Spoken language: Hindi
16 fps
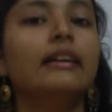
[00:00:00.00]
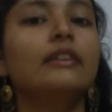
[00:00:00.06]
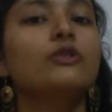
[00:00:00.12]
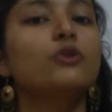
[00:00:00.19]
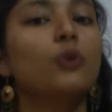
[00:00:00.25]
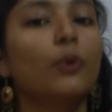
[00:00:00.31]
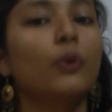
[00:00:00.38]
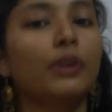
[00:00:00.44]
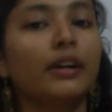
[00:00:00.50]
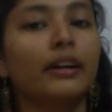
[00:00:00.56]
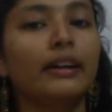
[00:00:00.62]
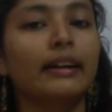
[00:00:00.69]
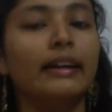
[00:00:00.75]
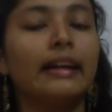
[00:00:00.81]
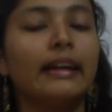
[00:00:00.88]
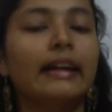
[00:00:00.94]
छोटे
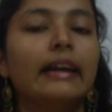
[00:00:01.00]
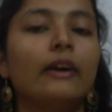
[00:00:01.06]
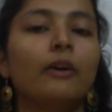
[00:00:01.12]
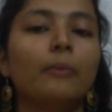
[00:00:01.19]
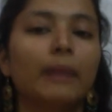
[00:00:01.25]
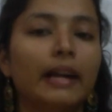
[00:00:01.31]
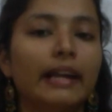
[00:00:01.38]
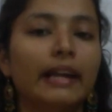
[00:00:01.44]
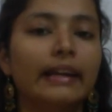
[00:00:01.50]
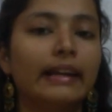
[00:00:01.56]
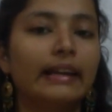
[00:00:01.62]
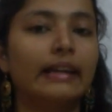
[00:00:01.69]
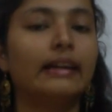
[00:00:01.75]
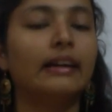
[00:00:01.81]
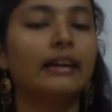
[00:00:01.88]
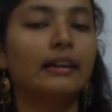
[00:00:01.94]
के लिए और बड़े के लिए
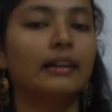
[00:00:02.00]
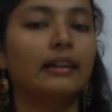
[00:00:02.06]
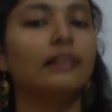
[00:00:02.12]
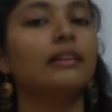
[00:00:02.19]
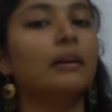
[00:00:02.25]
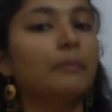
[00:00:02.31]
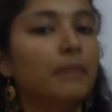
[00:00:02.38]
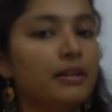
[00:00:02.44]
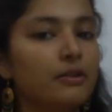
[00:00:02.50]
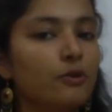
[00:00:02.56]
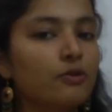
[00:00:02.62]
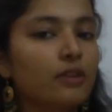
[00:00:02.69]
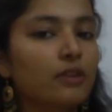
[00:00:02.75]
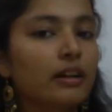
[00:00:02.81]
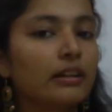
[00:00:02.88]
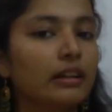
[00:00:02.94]
एक अलग अलग नंबर्स
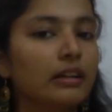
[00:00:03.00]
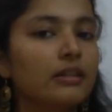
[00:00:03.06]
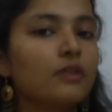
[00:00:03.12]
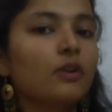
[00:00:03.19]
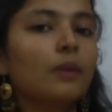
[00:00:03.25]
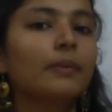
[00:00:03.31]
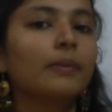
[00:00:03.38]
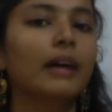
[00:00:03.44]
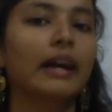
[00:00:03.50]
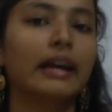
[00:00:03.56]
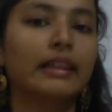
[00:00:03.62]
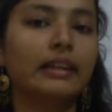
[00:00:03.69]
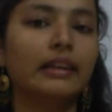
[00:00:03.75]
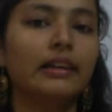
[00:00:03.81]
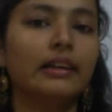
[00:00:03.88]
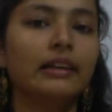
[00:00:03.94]
यूज़ करते हैं जिनको हम क्या
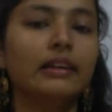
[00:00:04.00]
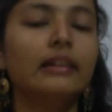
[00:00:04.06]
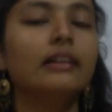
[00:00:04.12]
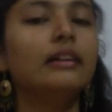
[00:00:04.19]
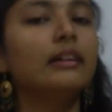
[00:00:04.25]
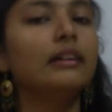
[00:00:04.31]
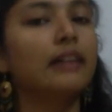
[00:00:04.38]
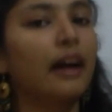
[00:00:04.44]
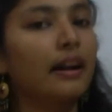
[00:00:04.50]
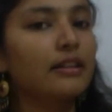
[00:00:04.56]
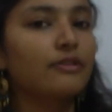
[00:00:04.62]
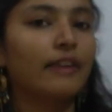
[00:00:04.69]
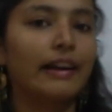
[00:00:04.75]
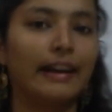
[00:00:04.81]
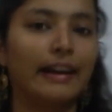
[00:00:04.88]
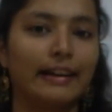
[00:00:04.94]
कहते हैं
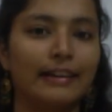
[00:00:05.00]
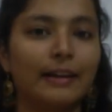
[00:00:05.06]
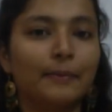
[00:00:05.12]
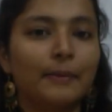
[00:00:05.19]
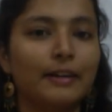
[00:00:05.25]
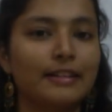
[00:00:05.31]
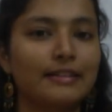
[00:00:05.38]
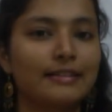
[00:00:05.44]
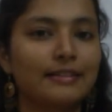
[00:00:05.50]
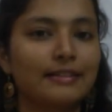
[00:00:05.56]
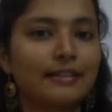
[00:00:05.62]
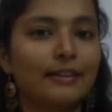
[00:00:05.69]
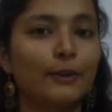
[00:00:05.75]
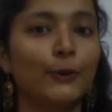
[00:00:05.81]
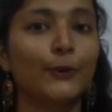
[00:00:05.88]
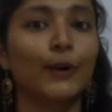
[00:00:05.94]
ट्रांसफाइनाइट नंबर्स
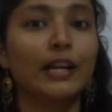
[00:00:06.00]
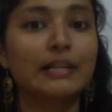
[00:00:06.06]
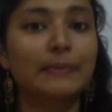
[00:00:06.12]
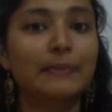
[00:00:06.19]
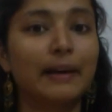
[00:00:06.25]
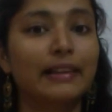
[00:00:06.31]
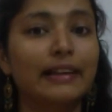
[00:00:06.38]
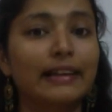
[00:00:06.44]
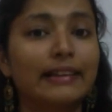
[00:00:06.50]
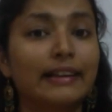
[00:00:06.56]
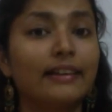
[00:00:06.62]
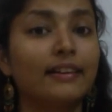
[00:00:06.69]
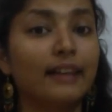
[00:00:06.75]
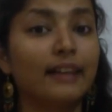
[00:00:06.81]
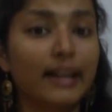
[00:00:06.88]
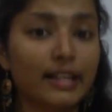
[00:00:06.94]
तो आज बात करते
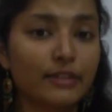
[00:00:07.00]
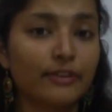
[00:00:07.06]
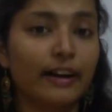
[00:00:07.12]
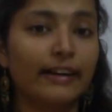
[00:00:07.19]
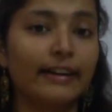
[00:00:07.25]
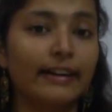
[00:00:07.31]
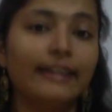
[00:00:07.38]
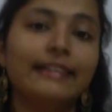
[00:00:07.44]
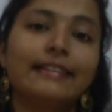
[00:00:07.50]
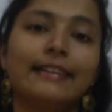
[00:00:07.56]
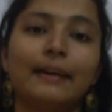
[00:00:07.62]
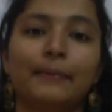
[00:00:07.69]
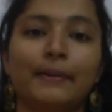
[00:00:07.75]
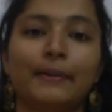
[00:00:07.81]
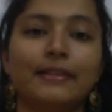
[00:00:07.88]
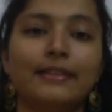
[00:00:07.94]
हैं ट्रांसफाइनाइट
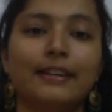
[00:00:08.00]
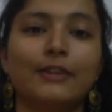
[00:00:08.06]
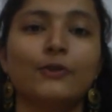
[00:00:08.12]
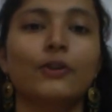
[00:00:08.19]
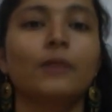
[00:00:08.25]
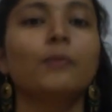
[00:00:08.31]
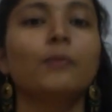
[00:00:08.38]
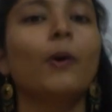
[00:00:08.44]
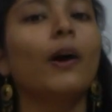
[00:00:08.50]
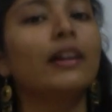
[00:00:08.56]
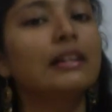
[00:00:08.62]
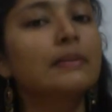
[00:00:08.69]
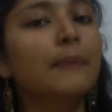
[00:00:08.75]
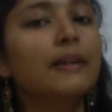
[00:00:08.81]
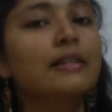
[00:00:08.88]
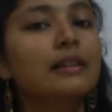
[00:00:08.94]
नंबर्स की जो कि बहुत ही
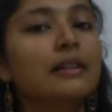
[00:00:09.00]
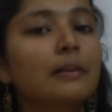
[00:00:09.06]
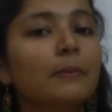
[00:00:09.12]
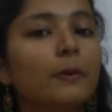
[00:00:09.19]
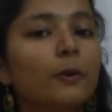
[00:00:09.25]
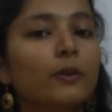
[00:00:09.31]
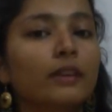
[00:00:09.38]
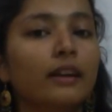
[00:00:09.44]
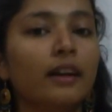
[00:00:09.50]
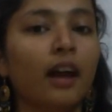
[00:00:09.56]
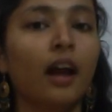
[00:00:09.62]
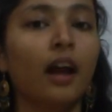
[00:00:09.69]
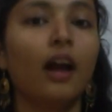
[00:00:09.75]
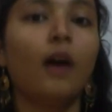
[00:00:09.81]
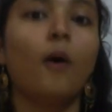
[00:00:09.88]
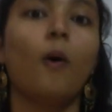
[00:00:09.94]
स्पेशल नंबर होते हैं
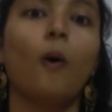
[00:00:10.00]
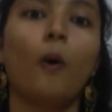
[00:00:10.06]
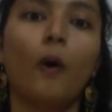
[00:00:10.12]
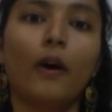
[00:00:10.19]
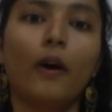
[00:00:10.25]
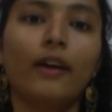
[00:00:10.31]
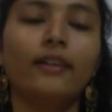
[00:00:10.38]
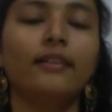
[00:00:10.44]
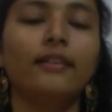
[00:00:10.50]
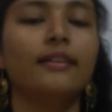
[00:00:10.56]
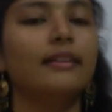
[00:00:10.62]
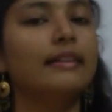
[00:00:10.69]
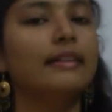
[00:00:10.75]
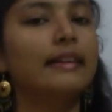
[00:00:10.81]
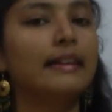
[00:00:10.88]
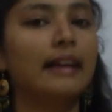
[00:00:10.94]
और
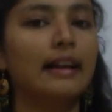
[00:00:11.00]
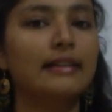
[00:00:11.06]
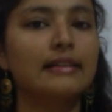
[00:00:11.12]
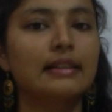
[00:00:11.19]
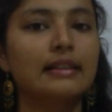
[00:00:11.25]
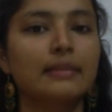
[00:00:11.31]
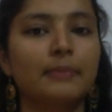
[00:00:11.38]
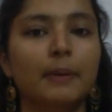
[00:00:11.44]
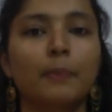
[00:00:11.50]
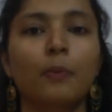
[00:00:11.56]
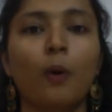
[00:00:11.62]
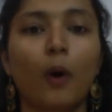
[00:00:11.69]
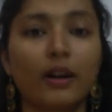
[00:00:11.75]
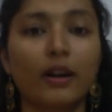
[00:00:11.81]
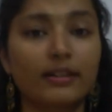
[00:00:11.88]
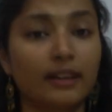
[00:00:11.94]
री एनालिसिस में
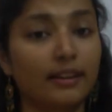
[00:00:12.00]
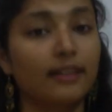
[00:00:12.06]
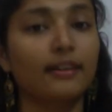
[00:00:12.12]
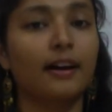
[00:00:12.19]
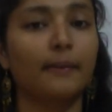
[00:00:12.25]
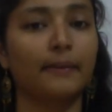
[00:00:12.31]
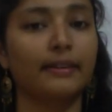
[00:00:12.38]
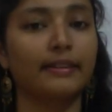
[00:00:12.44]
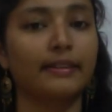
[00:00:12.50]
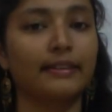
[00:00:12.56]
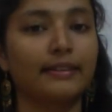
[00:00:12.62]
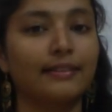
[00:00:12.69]
बहुत ज़्यादा काम आते हैं